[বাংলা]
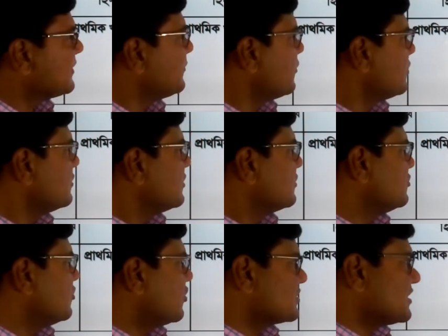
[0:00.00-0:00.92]
এবং
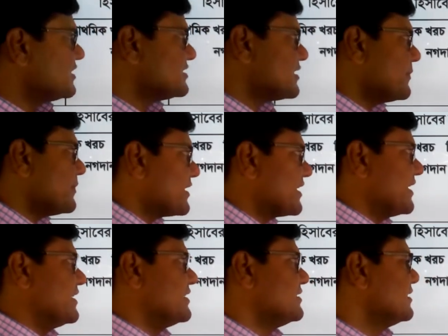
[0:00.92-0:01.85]
নগদান হিসাব
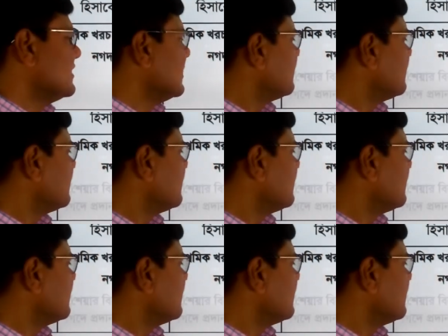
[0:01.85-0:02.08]
ক্রেডিট